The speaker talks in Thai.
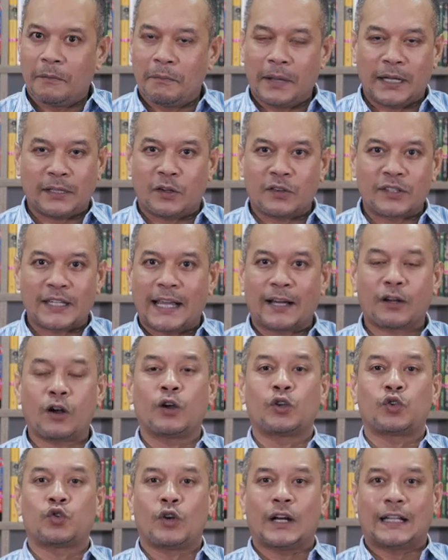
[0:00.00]
ไม่ต้องใช้กล้
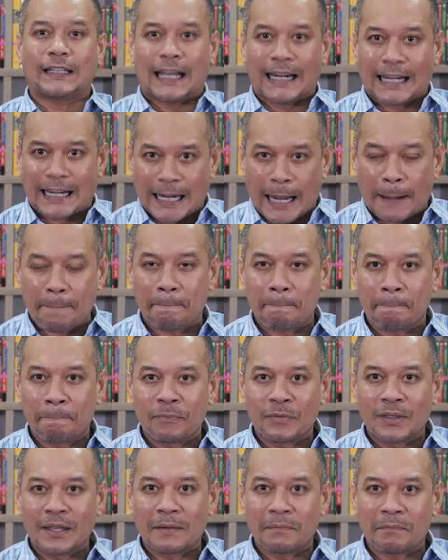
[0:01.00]
องจุลทรรศน์นะครับ
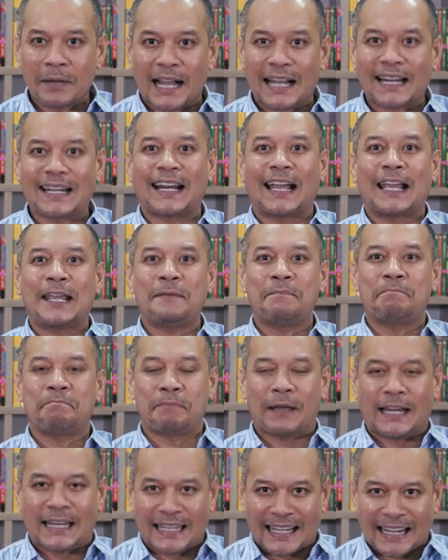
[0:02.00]
พรรคไหน
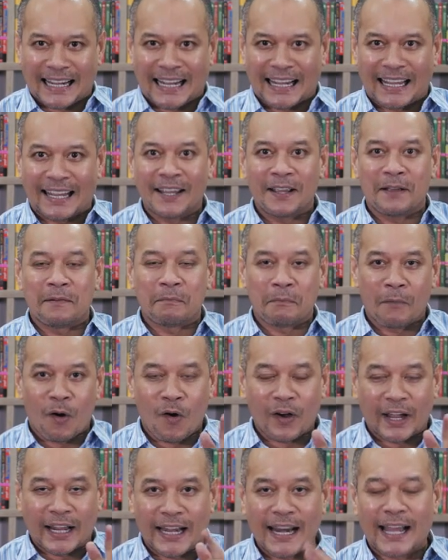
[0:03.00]
เป็นยังไงม
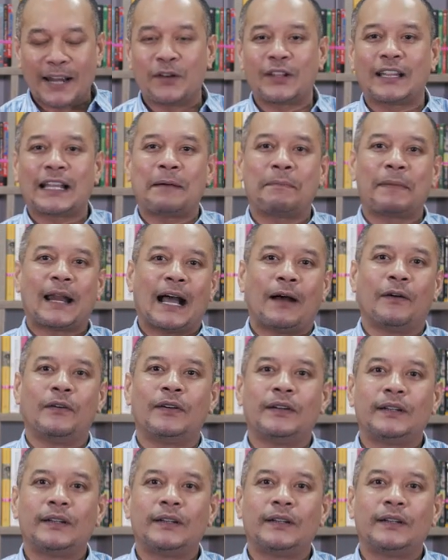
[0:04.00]
องเห็นได้ด้วยตาเปล่า